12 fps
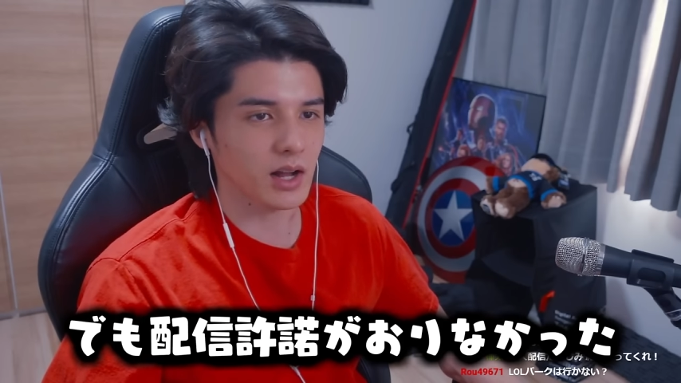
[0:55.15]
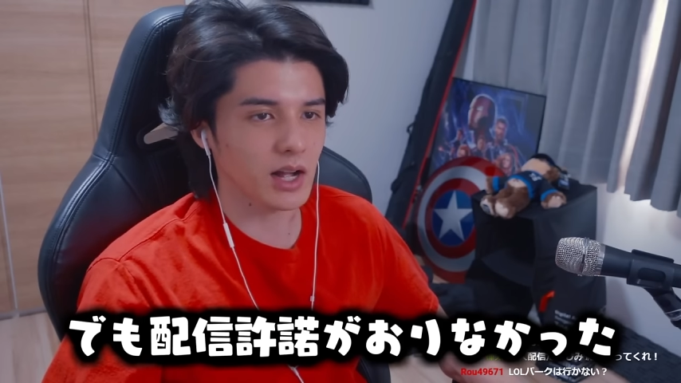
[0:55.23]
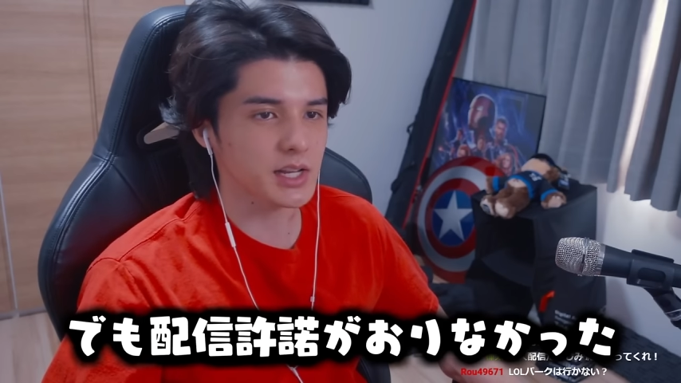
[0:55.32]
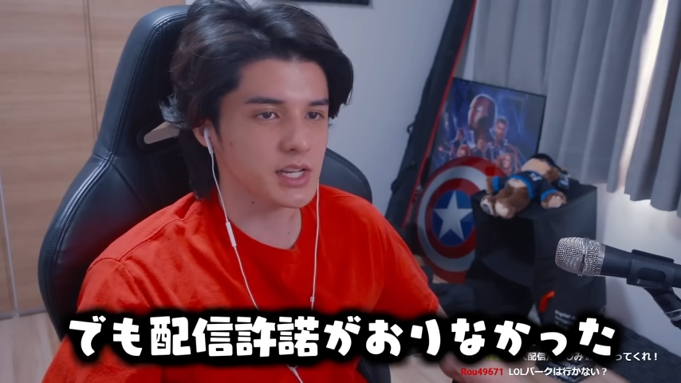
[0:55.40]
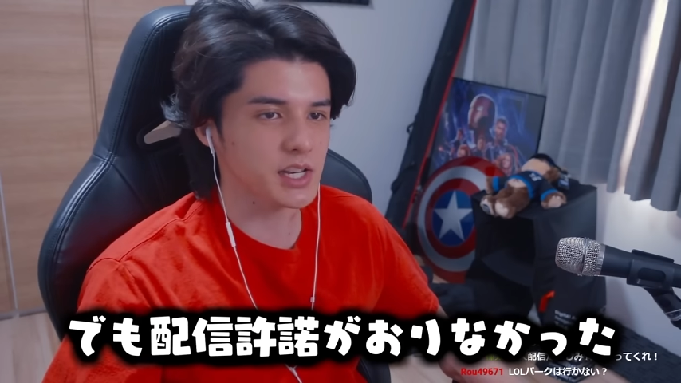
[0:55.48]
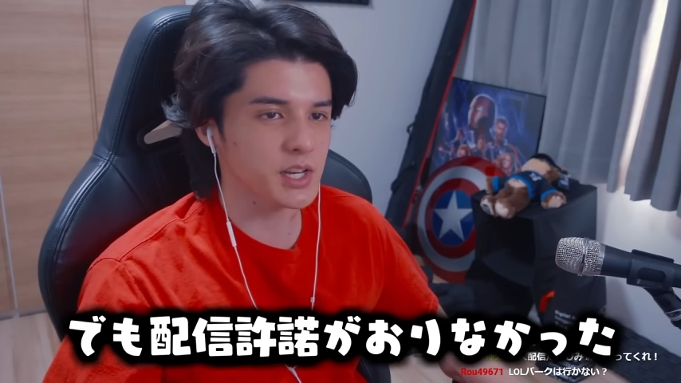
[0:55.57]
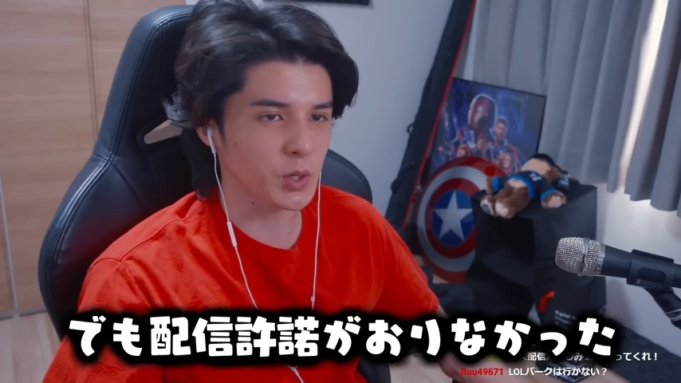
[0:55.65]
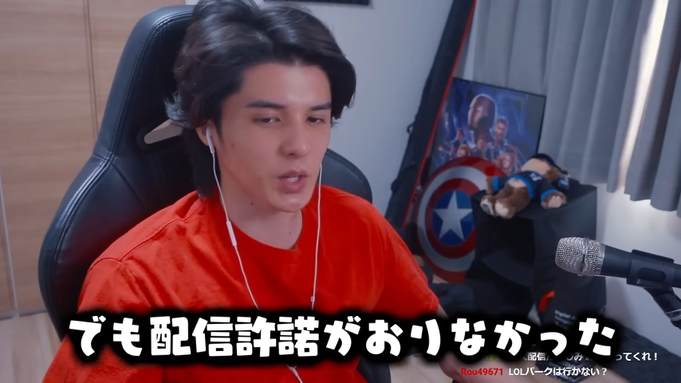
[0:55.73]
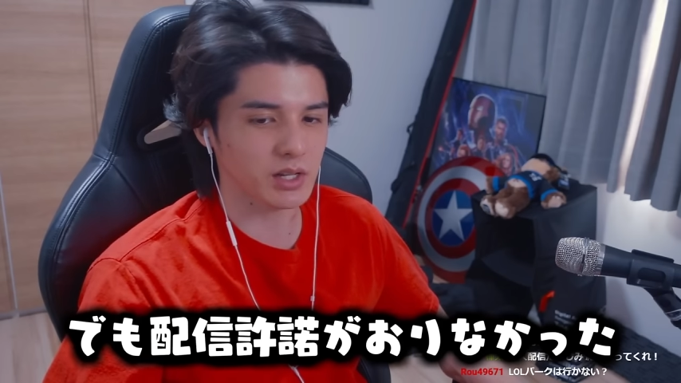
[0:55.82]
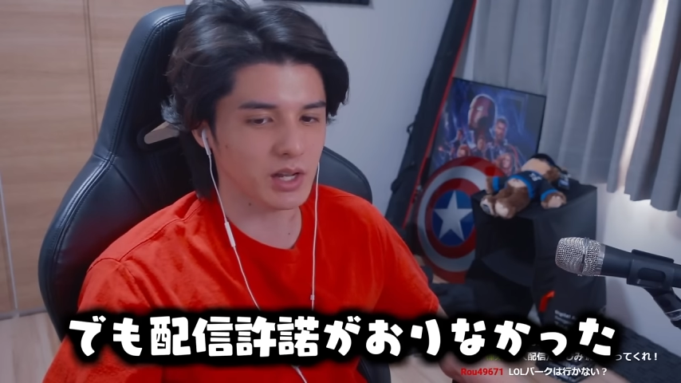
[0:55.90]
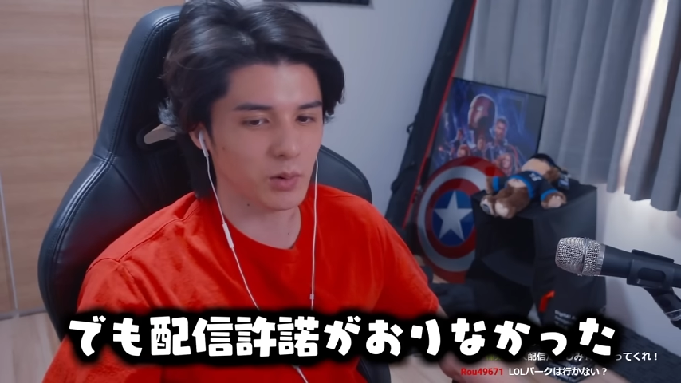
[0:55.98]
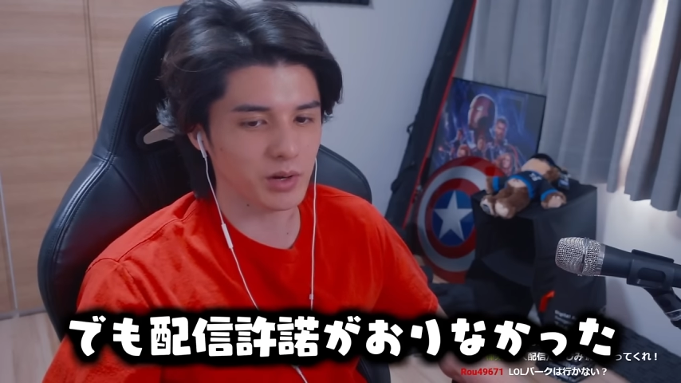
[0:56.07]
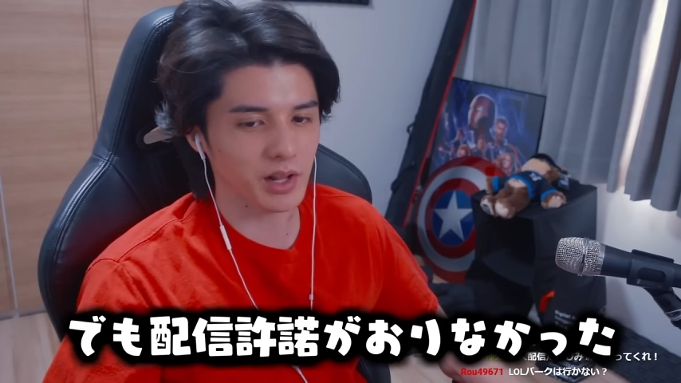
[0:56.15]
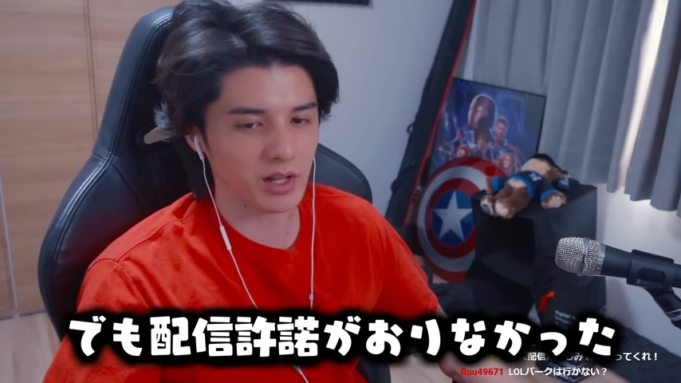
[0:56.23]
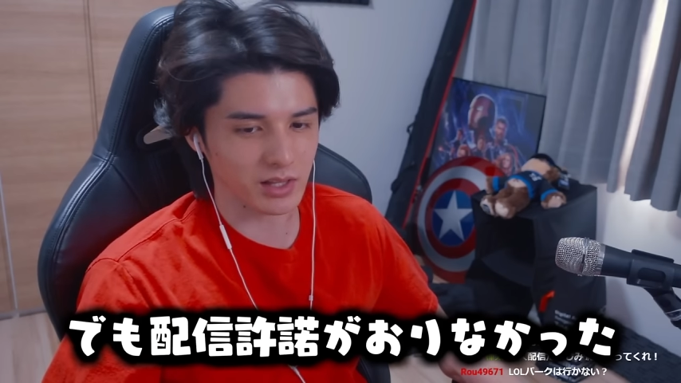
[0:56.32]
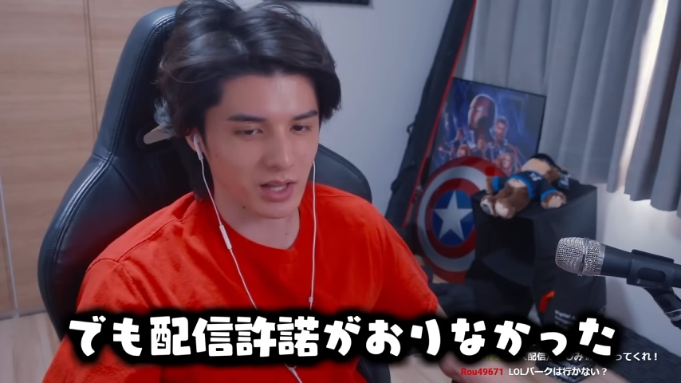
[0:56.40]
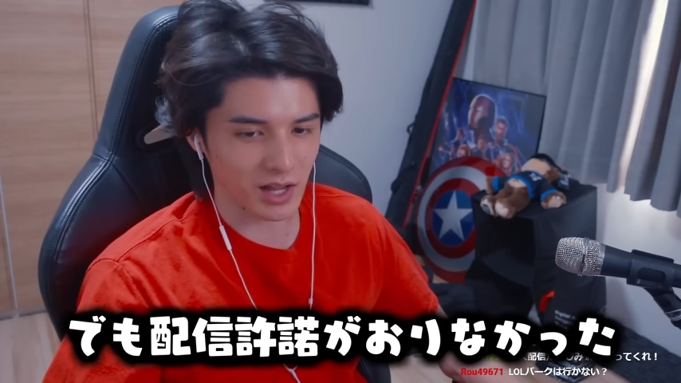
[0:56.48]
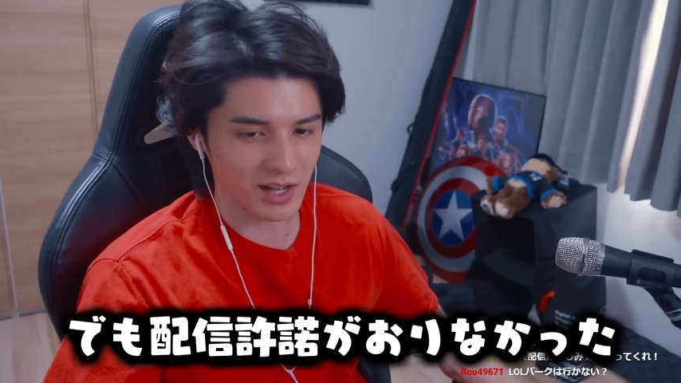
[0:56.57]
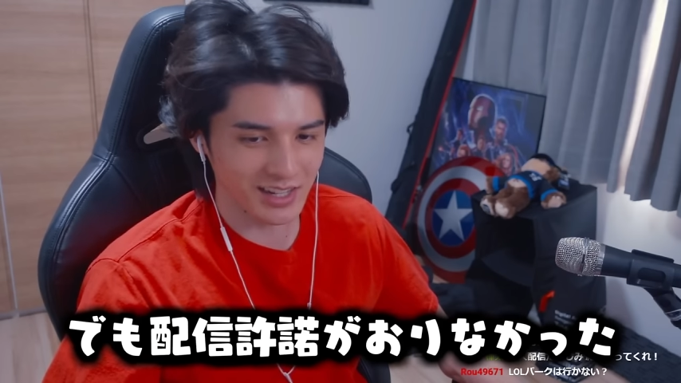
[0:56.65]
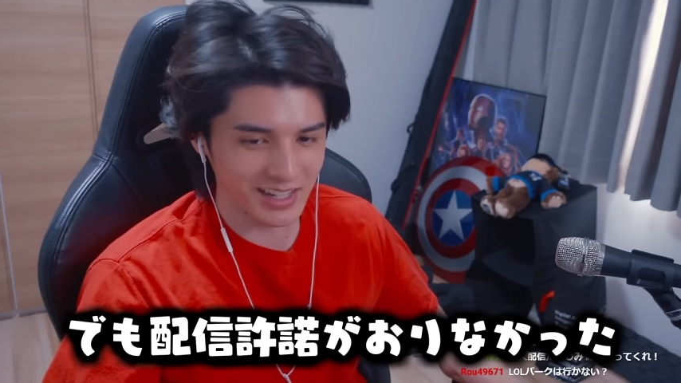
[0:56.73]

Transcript: は配信許諾が下りなかった。